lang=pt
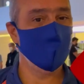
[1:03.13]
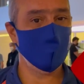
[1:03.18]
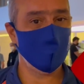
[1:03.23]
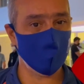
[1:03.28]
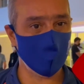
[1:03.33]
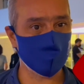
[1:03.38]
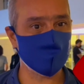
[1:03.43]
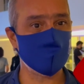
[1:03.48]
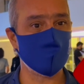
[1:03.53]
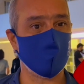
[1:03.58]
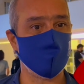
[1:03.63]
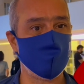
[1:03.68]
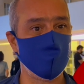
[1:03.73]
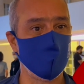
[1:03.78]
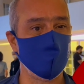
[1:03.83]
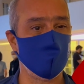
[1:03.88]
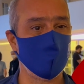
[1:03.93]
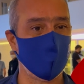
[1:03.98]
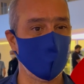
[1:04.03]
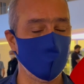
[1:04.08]
é um
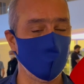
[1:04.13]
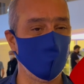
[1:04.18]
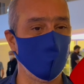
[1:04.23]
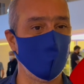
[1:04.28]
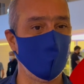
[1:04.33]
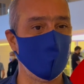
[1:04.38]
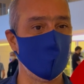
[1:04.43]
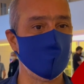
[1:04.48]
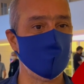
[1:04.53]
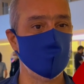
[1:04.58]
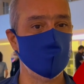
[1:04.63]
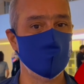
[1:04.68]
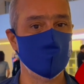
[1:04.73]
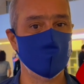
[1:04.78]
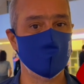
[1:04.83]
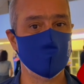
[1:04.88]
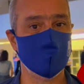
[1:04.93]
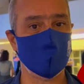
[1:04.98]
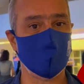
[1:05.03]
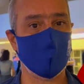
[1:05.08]
desafio maior,
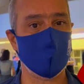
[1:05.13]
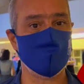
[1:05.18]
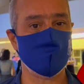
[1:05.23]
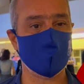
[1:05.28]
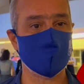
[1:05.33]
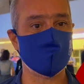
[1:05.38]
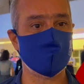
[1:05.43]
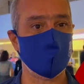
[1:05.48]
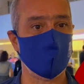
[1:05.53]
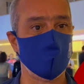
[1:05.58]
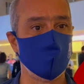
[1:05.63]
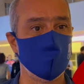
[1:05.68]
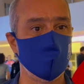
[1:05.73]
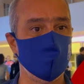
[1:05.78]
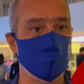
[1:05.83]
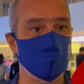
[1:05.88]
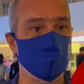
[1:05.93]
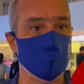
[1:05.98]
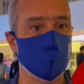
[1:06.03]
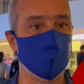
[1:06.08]
né? Mas é
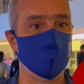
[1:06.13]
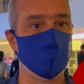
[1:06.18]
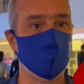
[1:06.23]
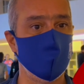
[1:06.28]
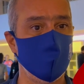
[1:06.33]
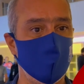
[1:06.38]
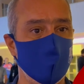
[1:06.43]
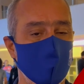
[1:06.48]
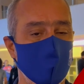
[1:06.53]
um